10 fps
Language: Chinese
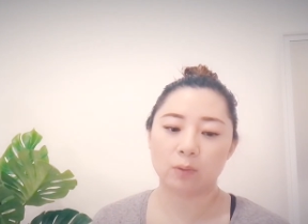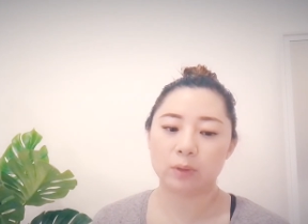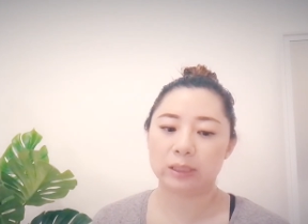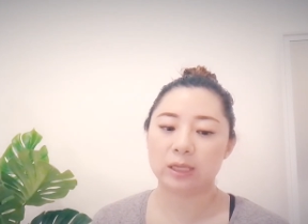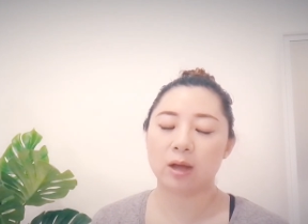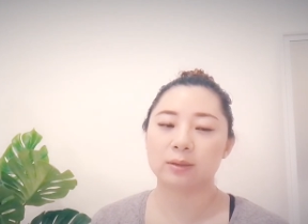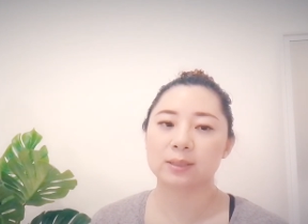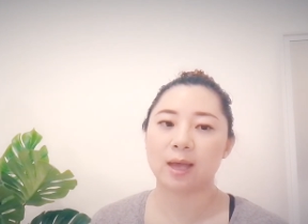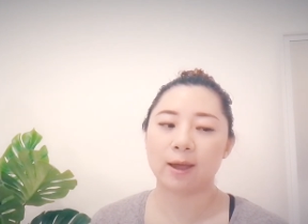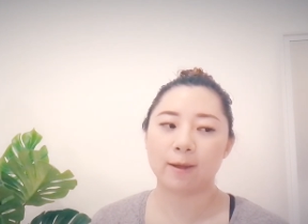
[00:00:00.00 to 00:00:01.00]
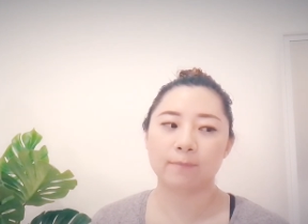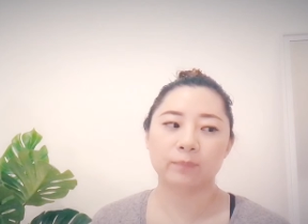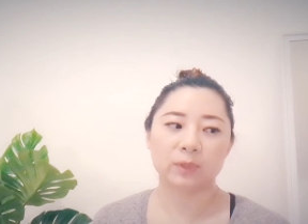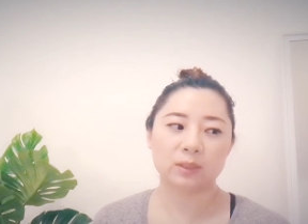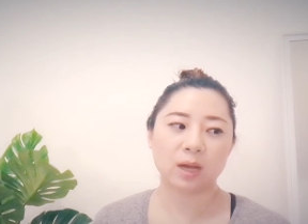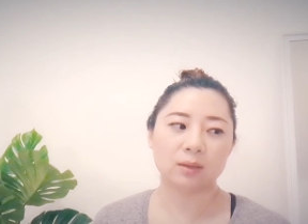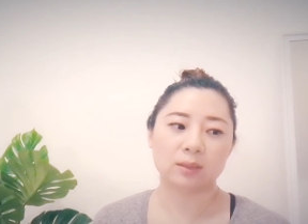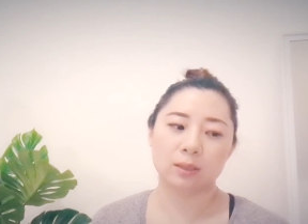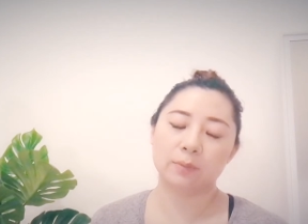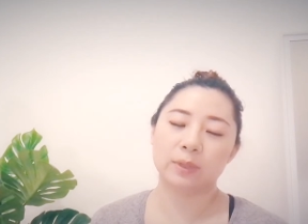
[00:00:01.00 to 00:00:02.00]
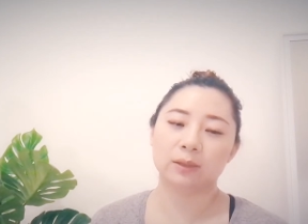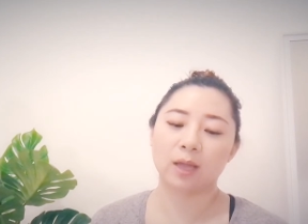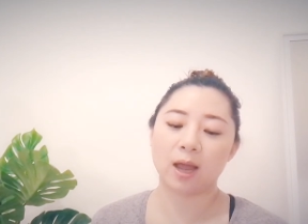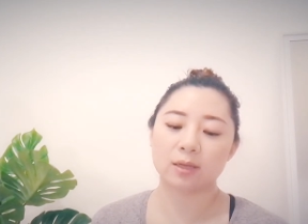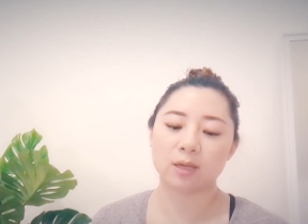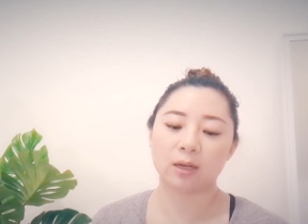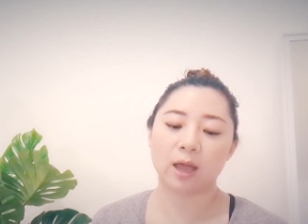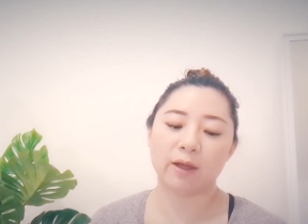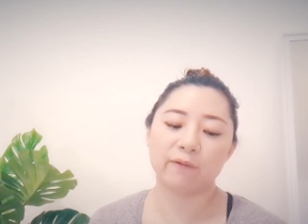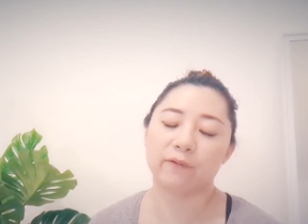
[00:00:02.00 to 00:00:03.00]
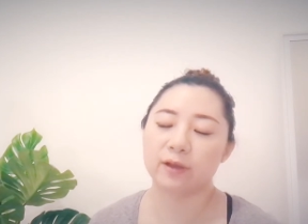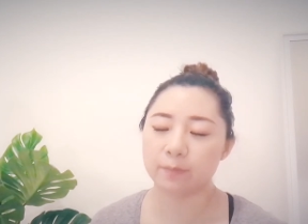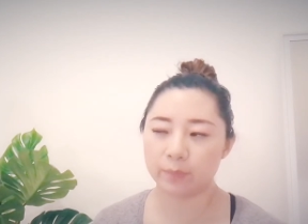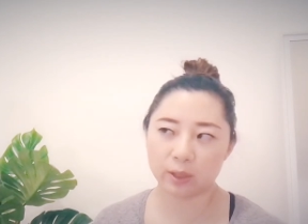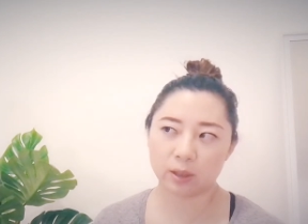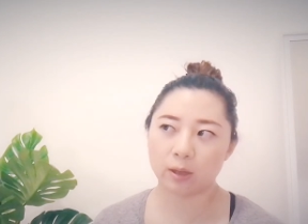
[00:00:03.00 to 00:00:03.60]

我一定要在这样的一个平台上来分一